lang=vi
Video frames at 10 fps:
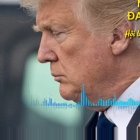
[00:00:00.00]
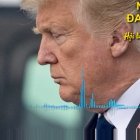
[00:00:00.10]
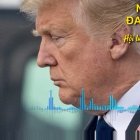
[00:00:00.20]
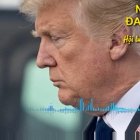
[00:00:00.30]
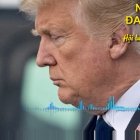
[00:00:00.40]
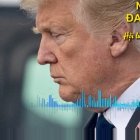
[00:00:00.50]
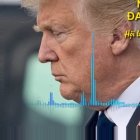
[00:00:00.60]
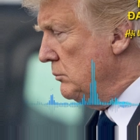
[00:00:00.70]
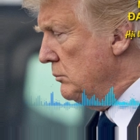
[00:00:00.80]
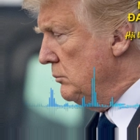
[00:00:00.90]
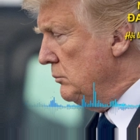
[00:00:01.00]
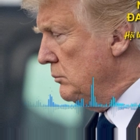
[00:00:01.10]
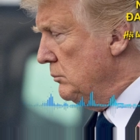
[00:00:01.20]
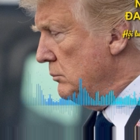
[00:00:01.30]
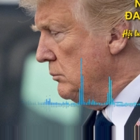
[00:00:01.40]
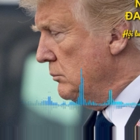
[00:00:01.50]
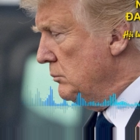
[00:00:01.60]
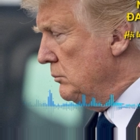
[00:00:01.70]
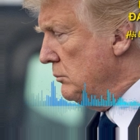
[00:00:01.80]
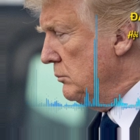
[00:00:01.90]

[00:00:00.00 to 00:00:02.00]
bảo vệ cái ngành truyền thông